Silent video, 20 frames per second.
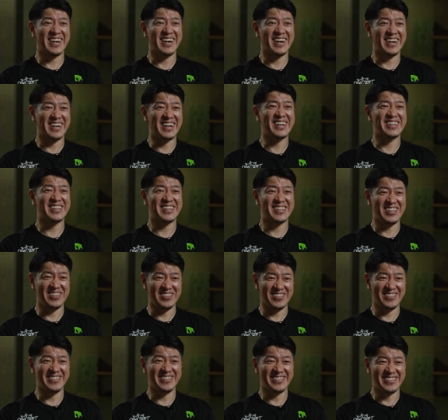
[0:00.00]
ないかなって
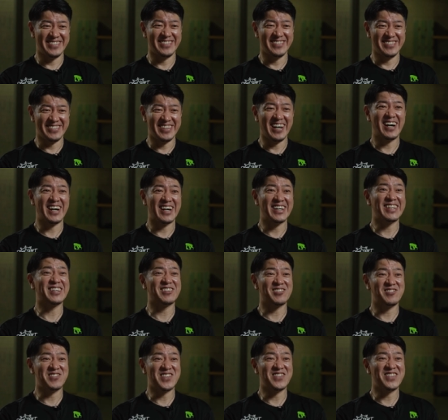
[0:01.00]
いう段階だ
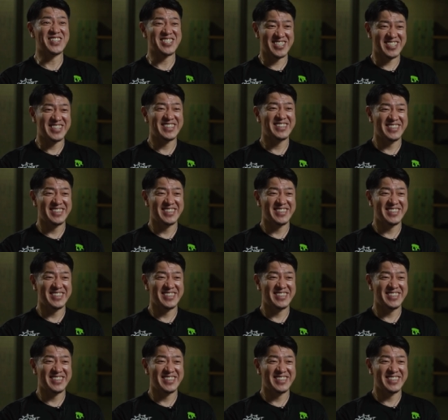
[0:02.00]
と思います